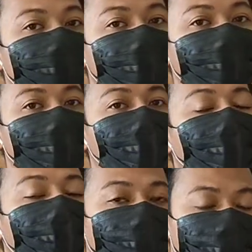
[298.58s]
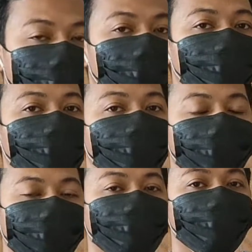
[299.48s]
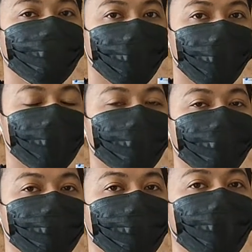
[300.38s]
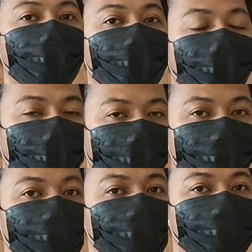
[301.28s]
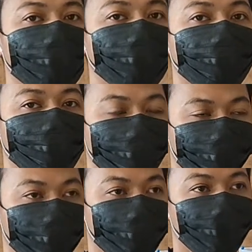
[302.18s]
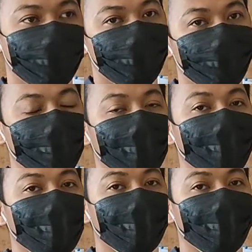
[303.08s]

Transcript: nyo ma-avail ng 1,450. Para naman sa mga